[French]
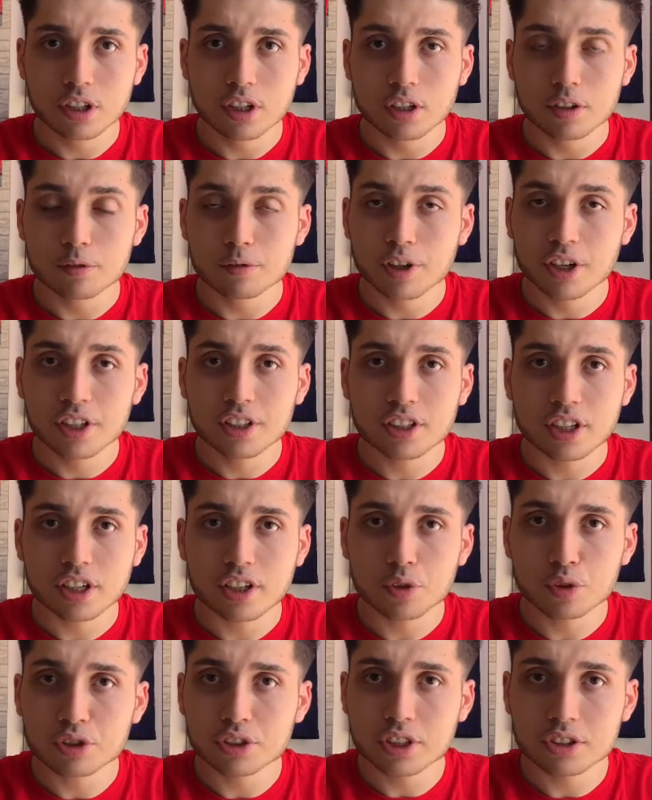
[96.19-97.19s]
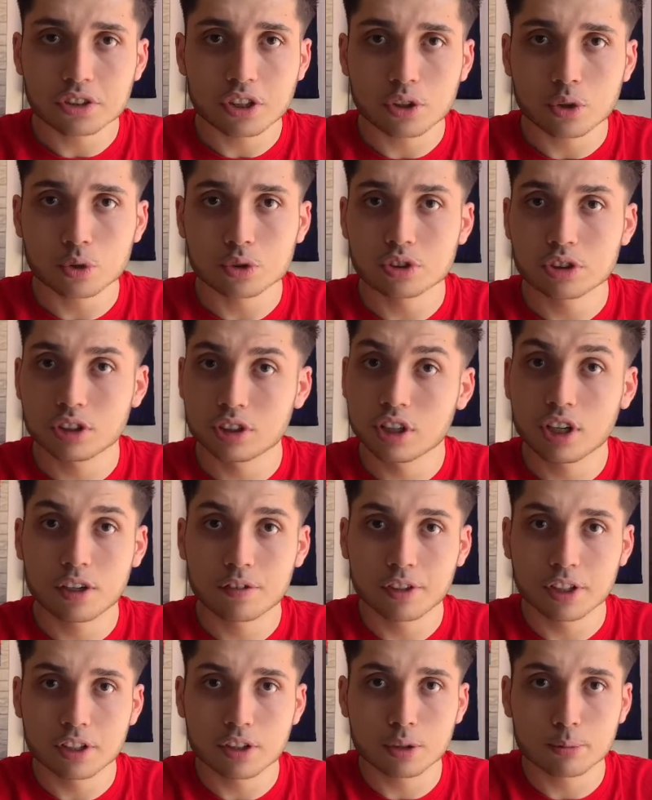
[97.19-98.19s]
Vaïd a réussi à se réconcilier
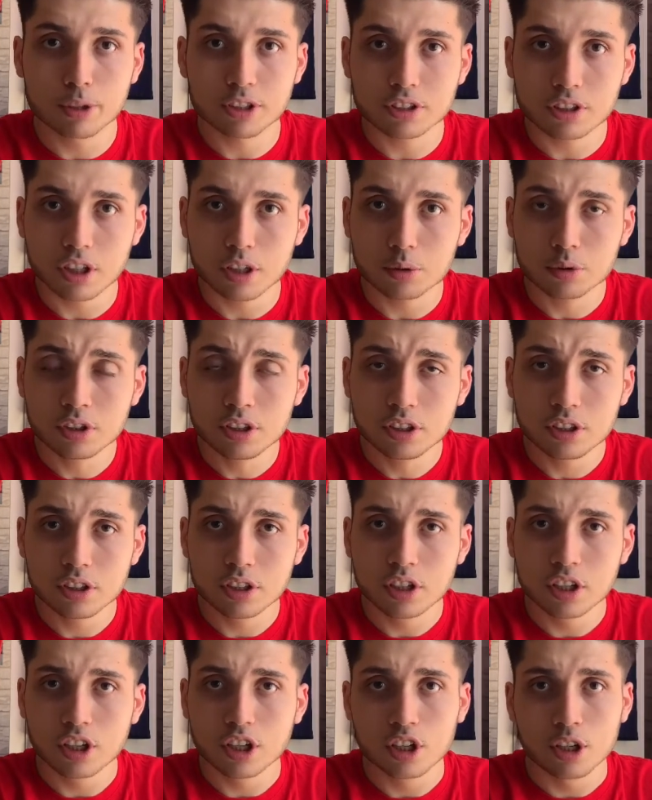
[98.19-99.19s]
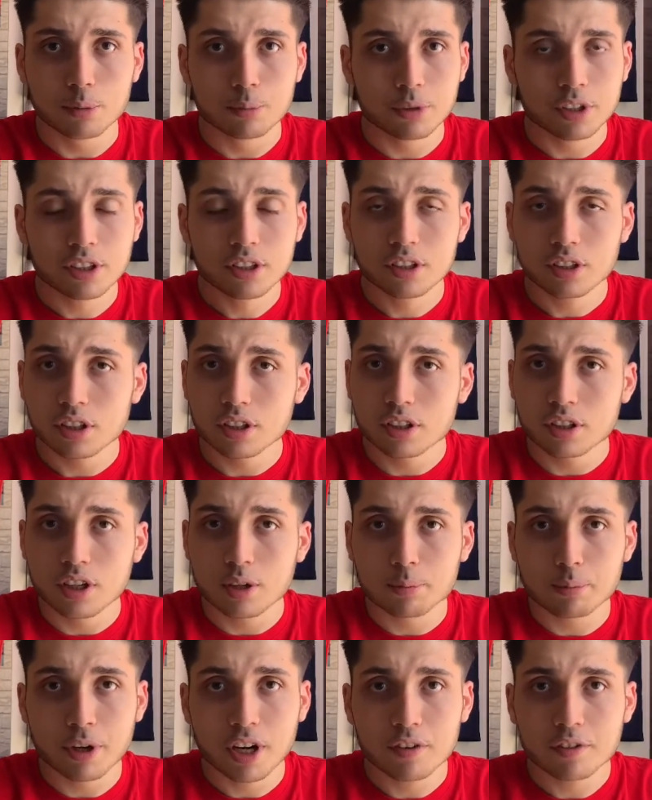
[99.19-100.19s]
avec Mazraoui, mais
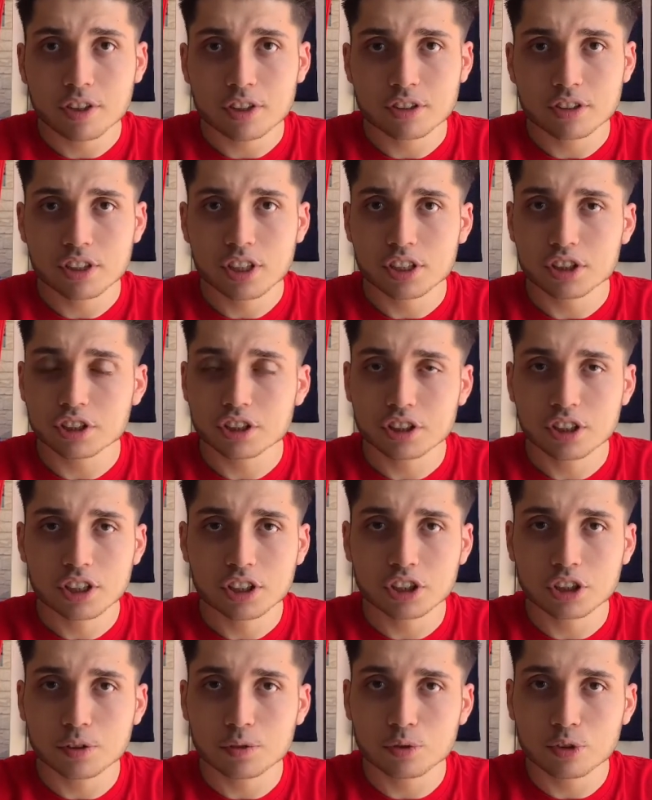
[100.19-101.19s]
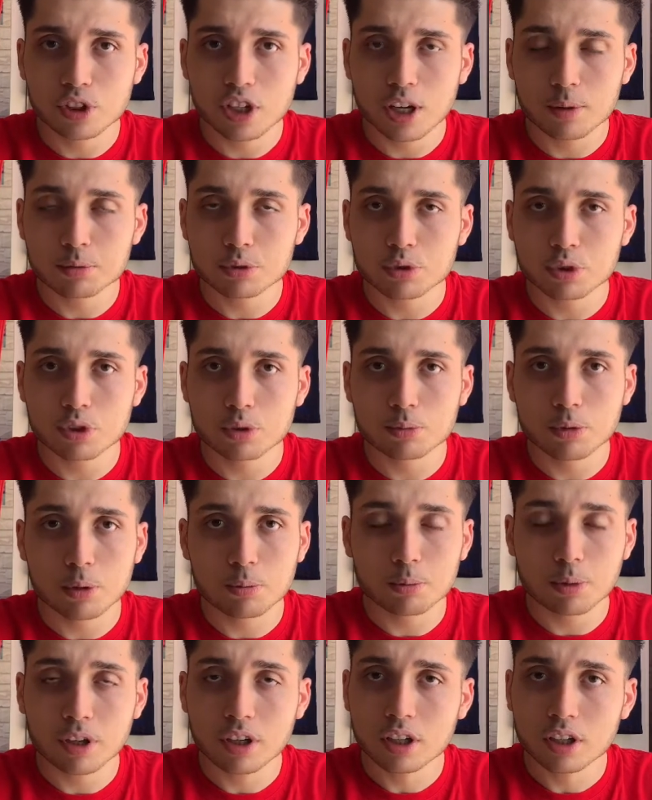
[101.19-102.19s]
pas avec Ziyech. Ziyech, il voulait absolument
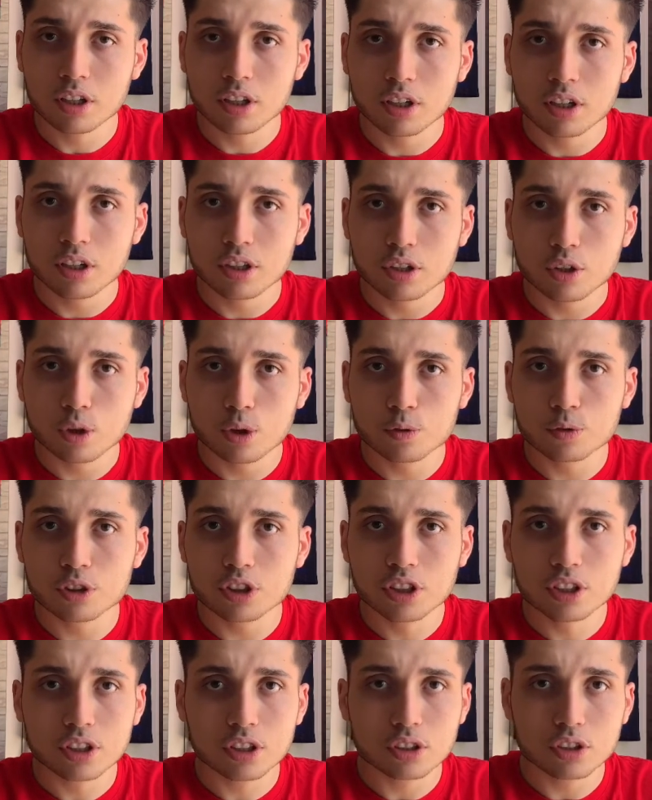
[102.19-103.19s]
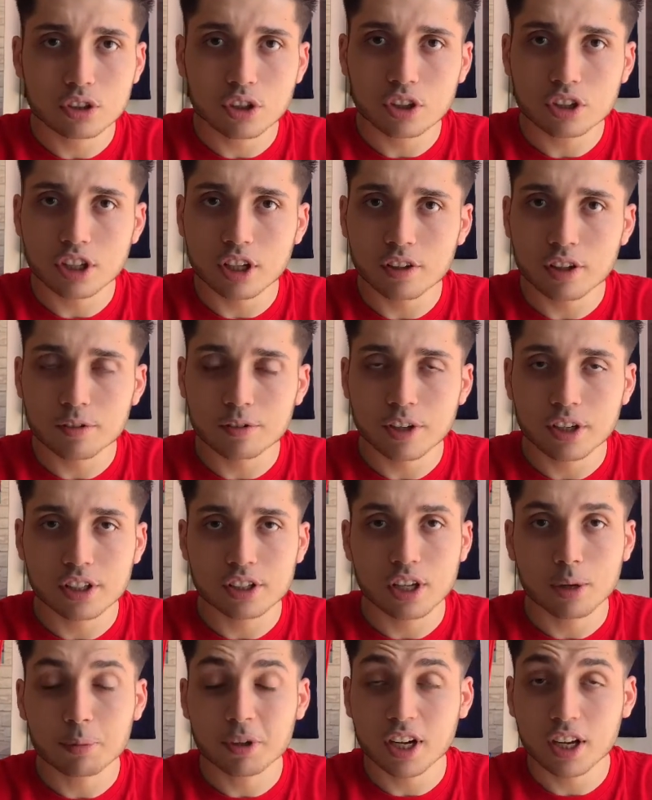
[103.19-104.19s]
pas revenir tant qu'il y avait Vaïd.
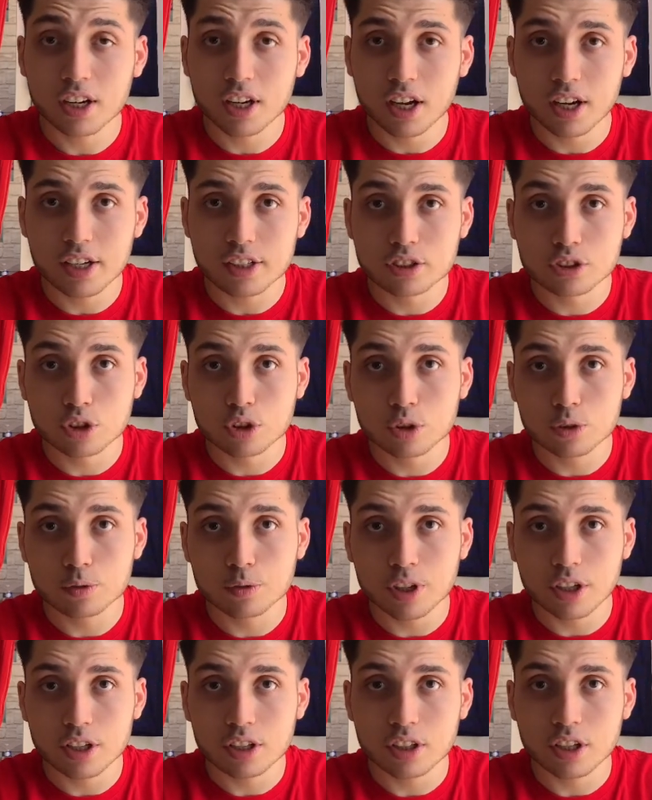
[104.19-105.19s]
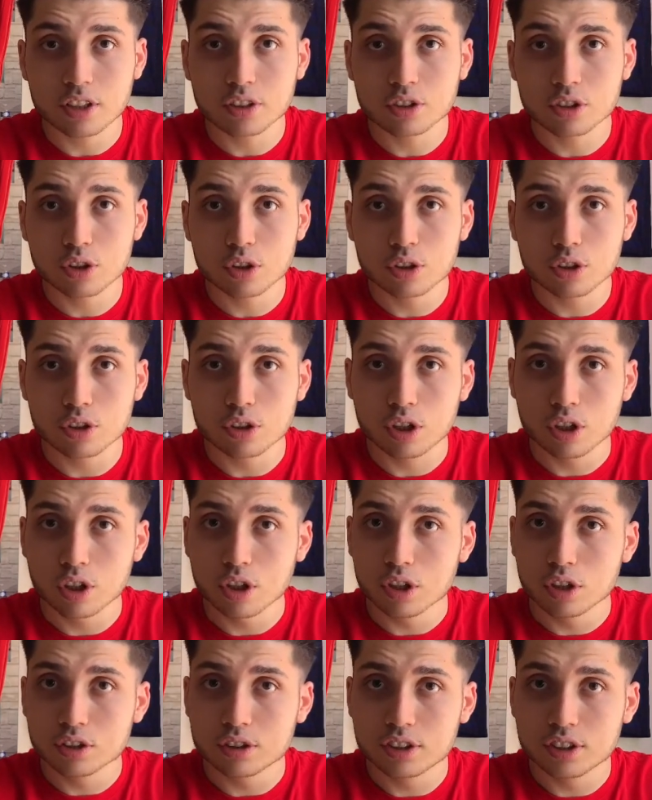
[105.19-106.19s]
Après là, est-ce que, est que
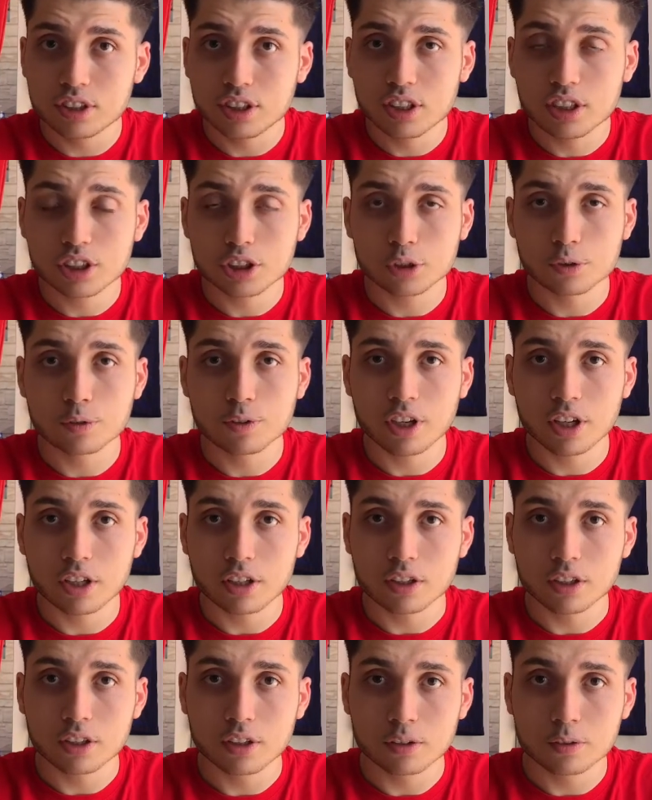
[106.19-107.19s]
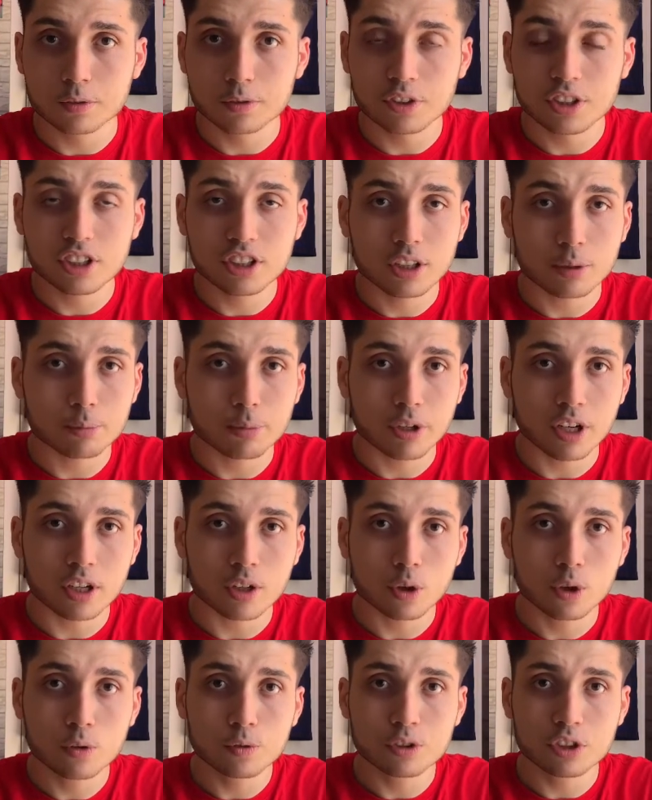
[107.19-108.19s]
Ziyech va finir par
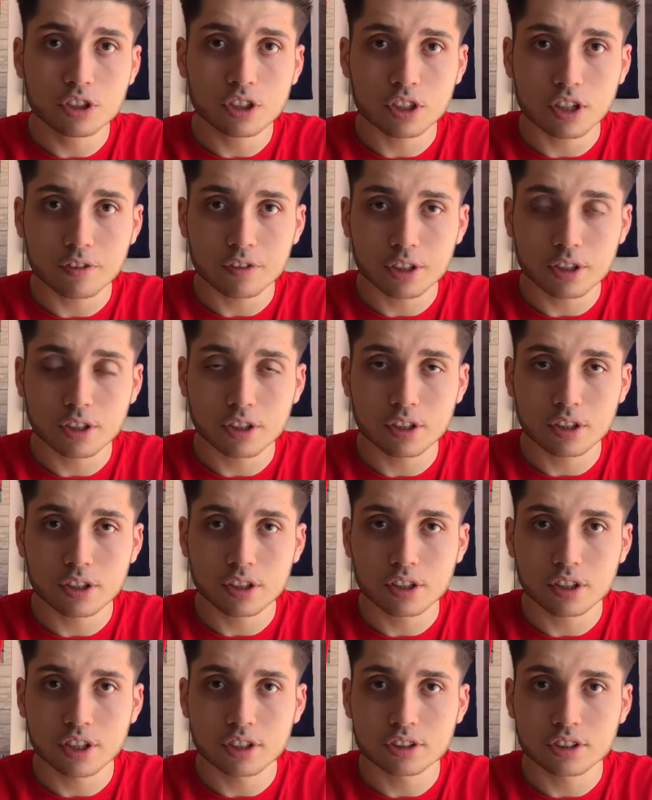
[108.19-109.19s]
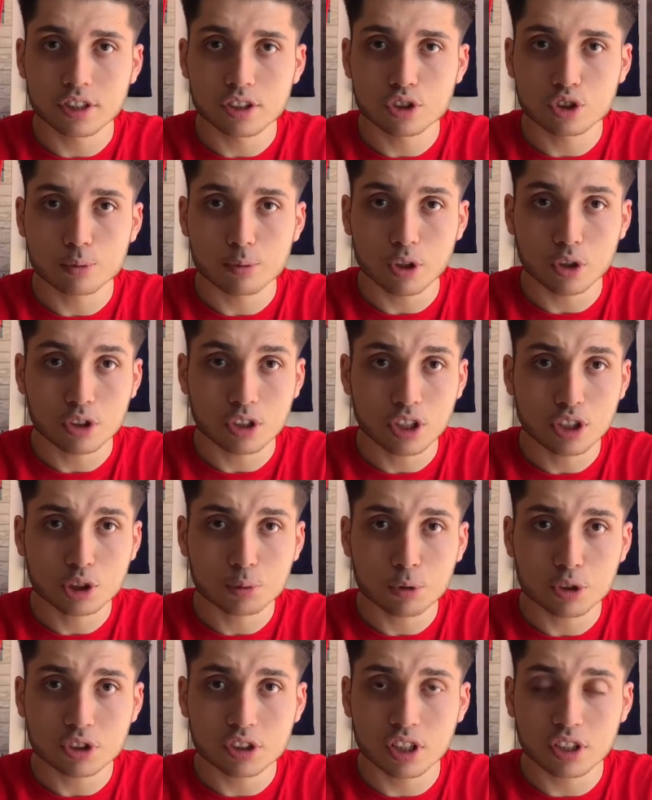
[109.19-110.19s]
revenir avec la sélection marocaine Je
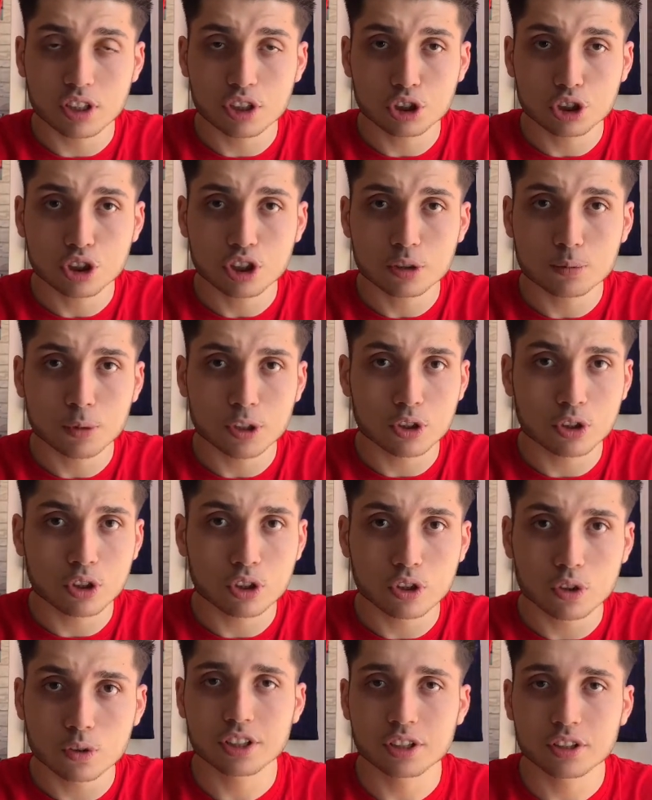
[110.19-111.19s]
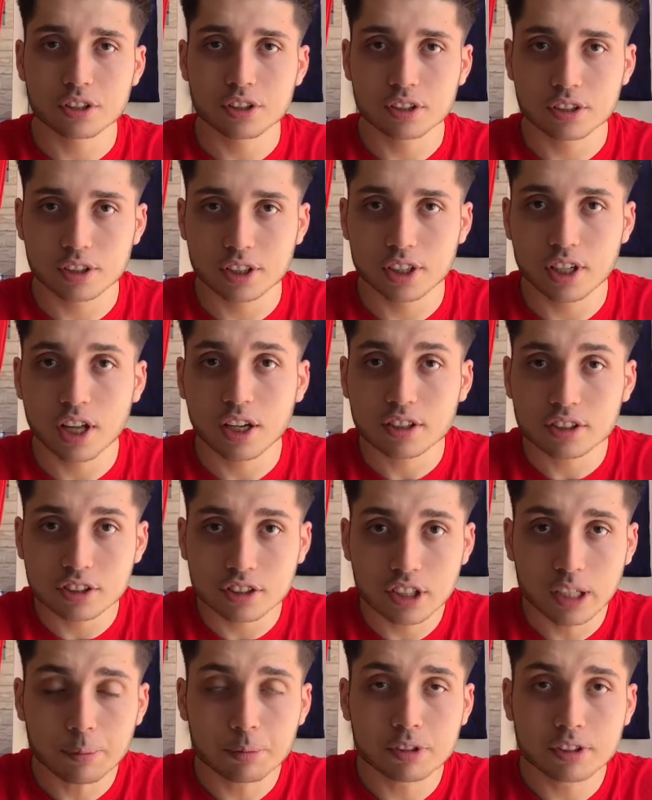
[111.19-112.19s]
pense qu'il y a des chances maintenant qu'il
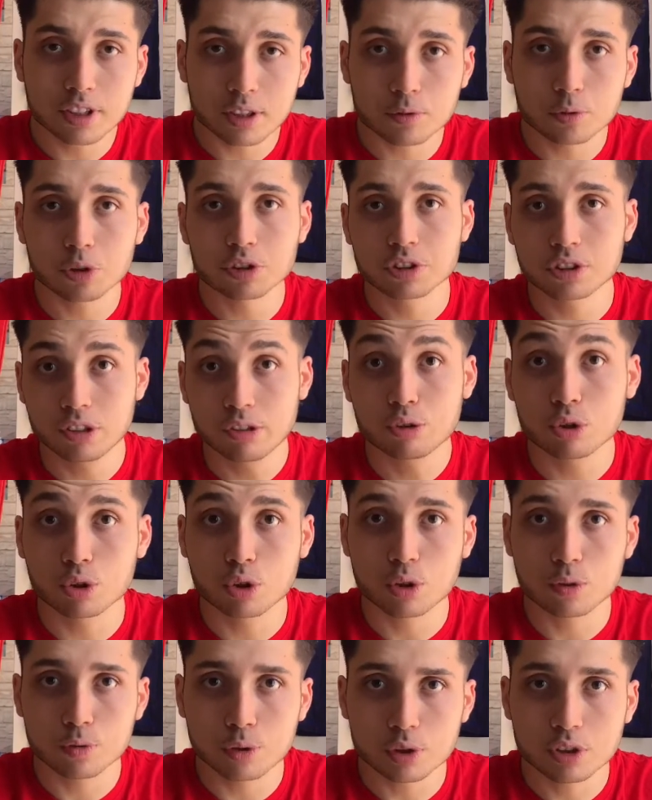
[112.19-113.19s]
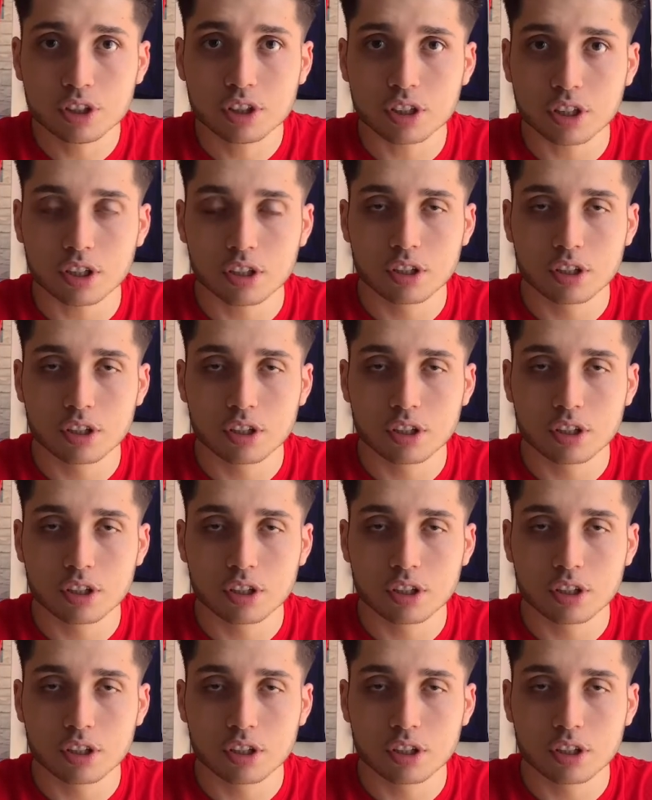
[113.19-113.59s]
accepte cette fois-ci de revenir